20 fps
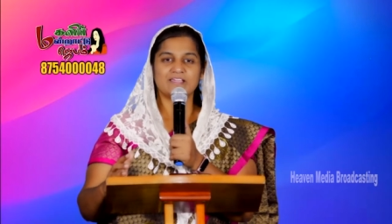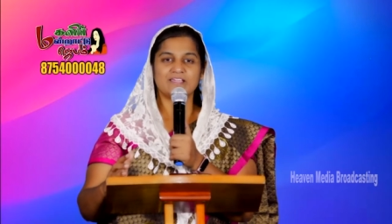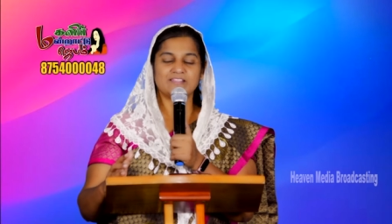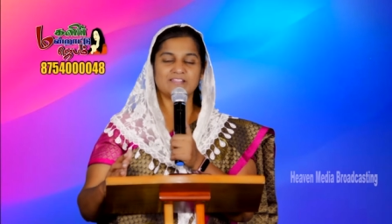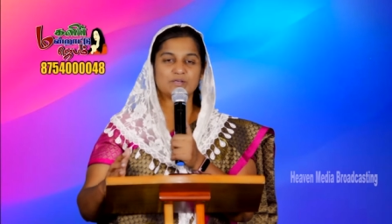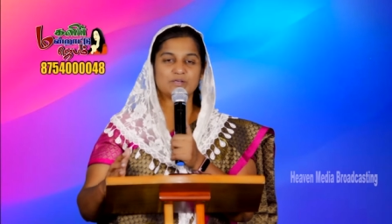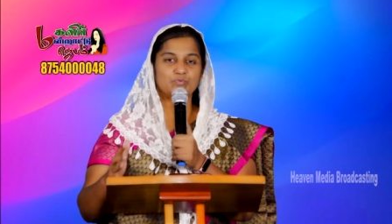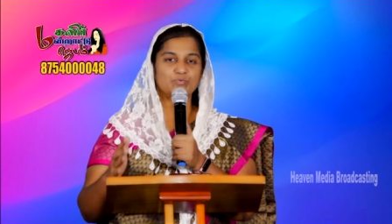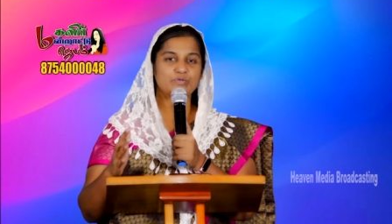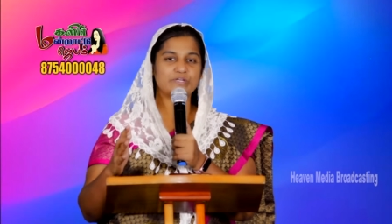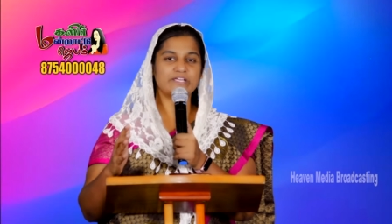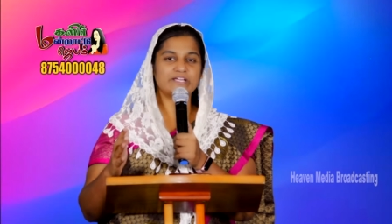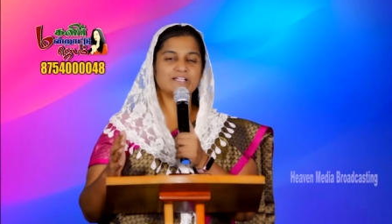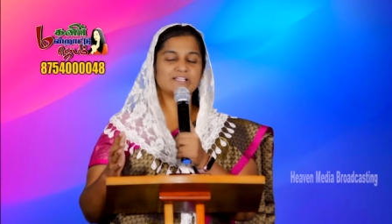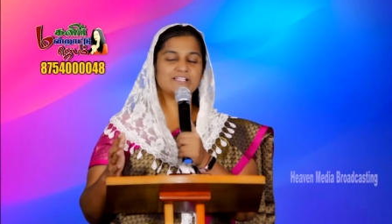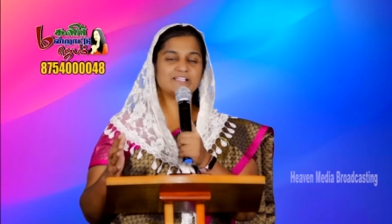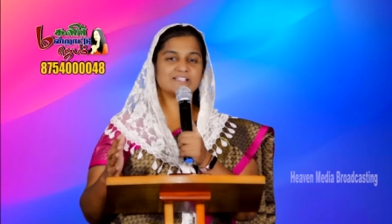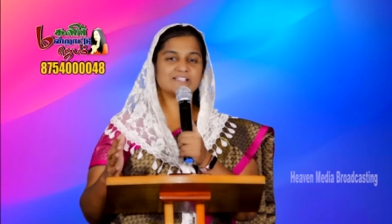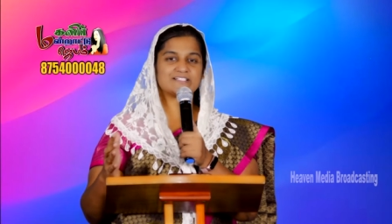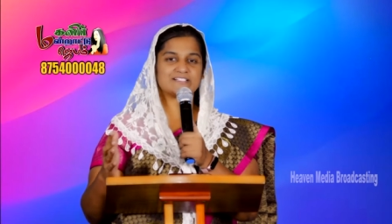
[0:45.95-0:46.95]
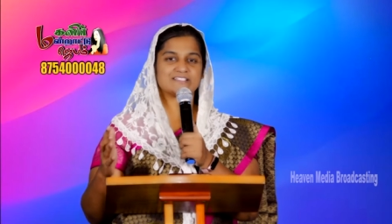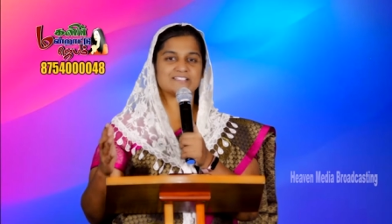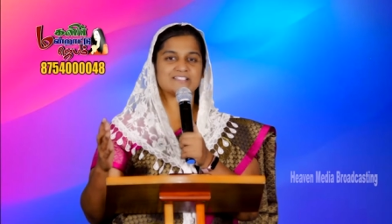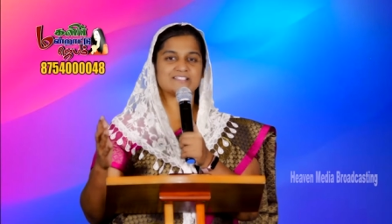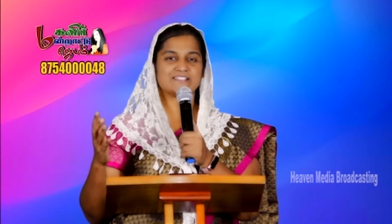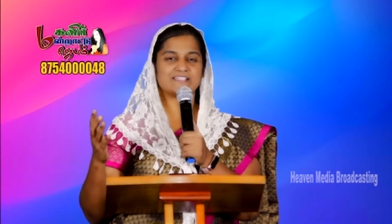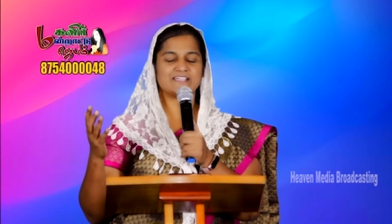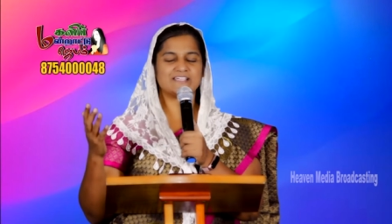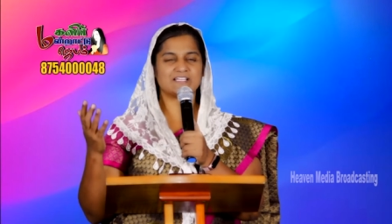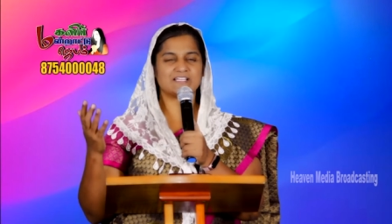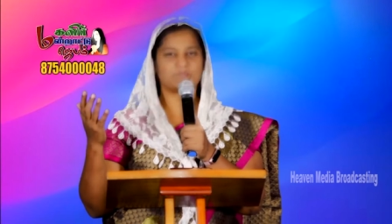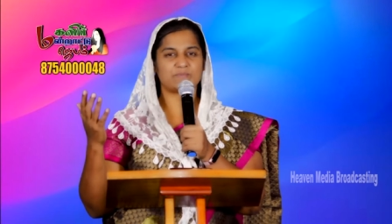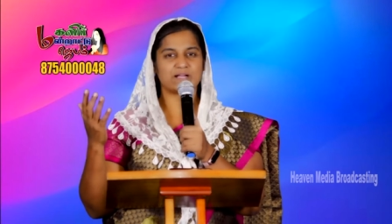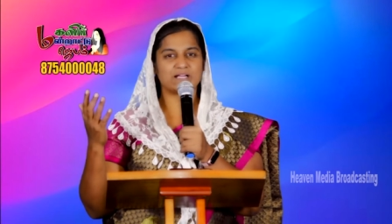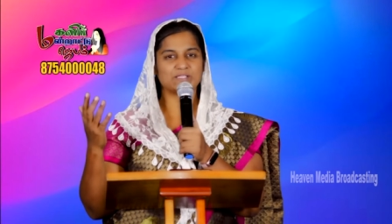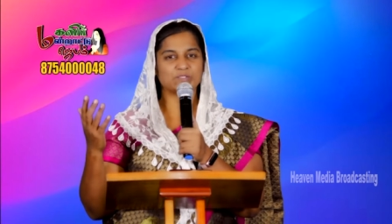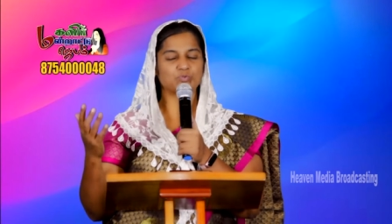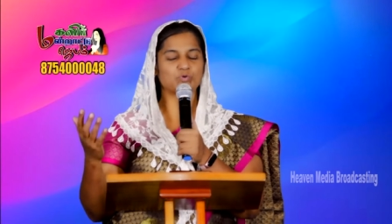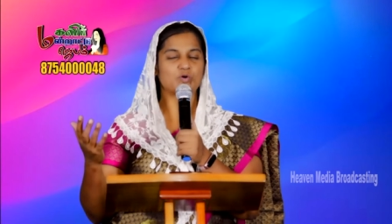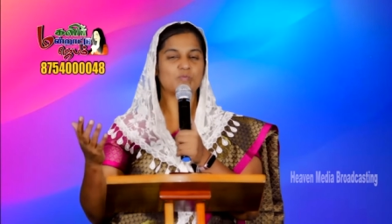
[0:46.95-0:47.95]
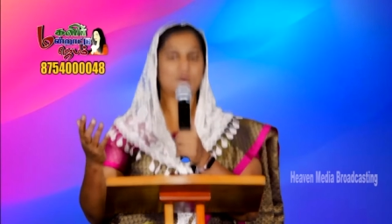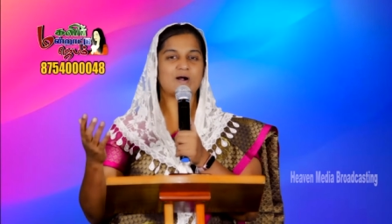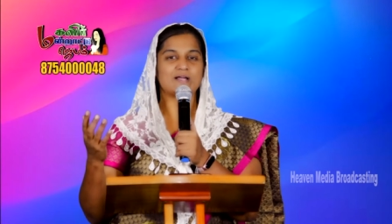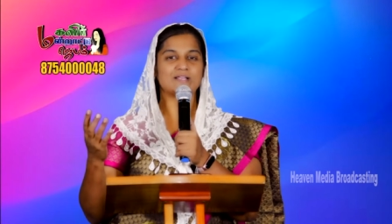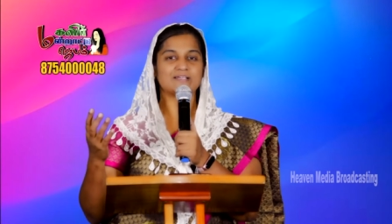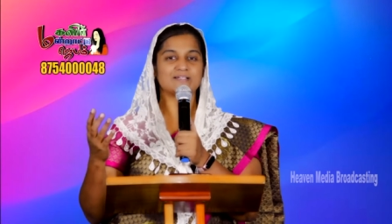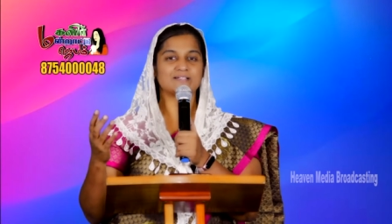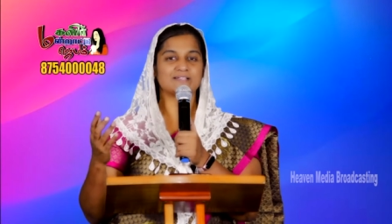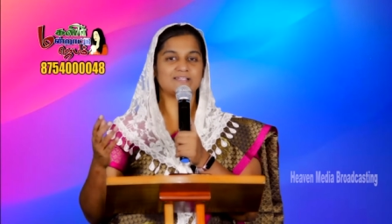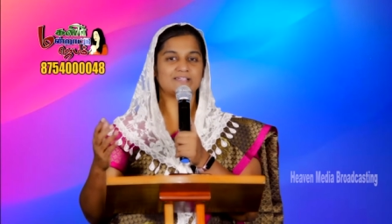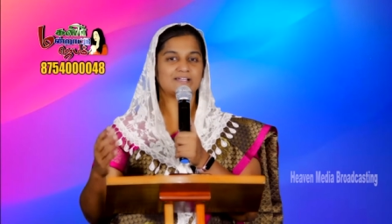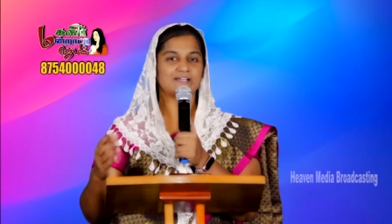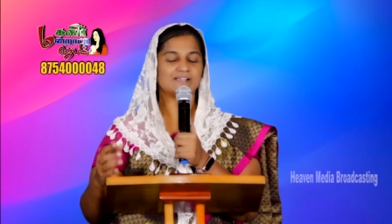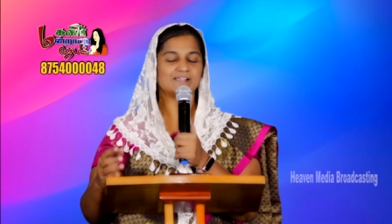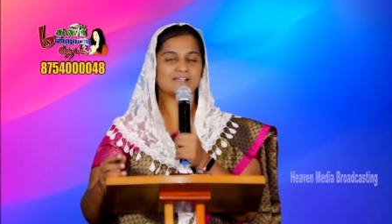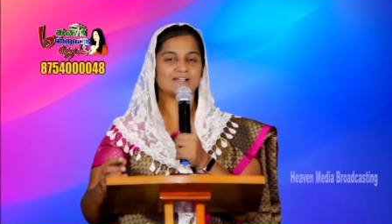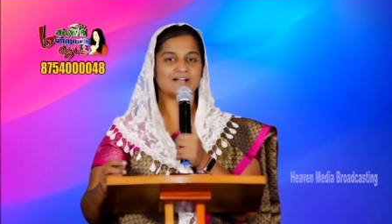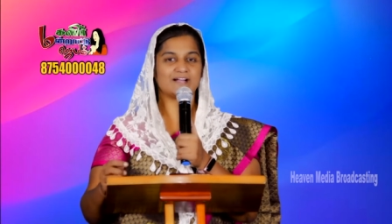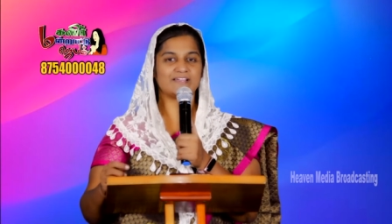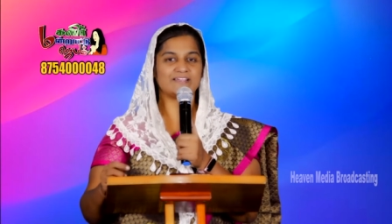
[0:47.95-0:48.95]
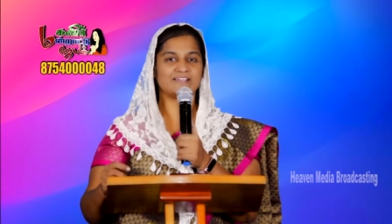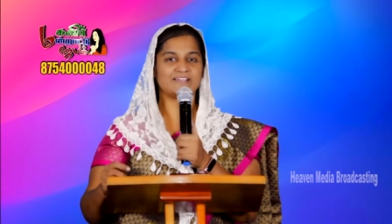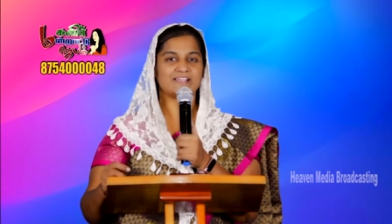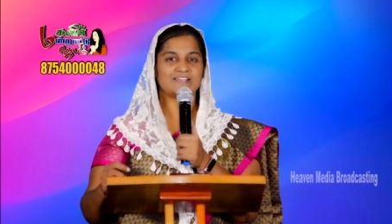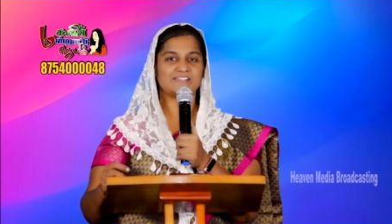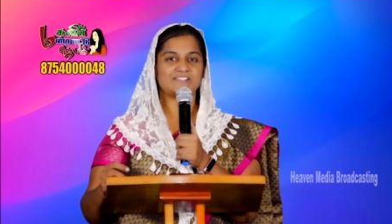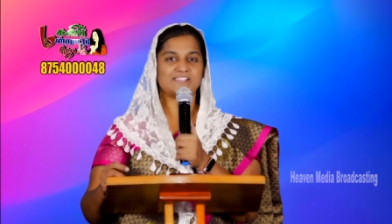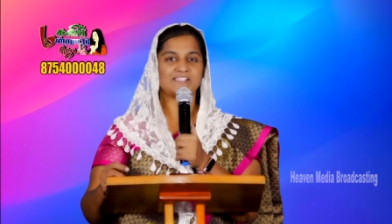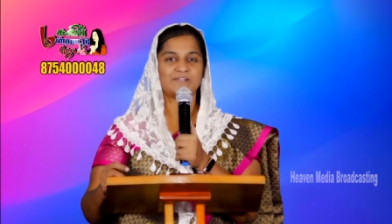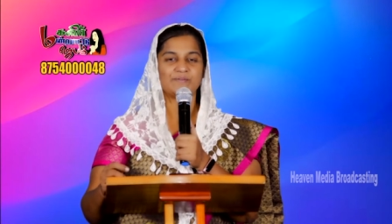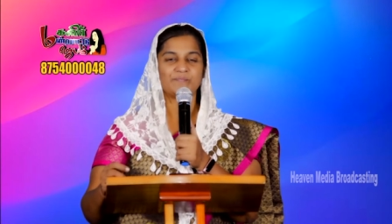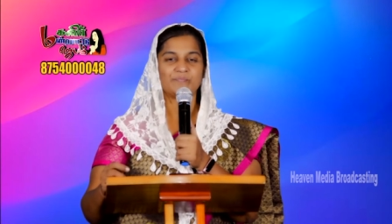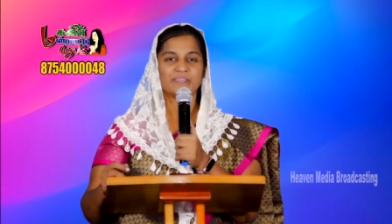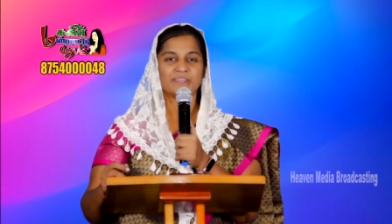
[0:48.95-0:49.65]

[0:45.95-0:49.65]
இந்த ஊழியங்களில் கர்த்தர் செய்கிற மகத்துவமான கிரிகளுக்காய் நன்றி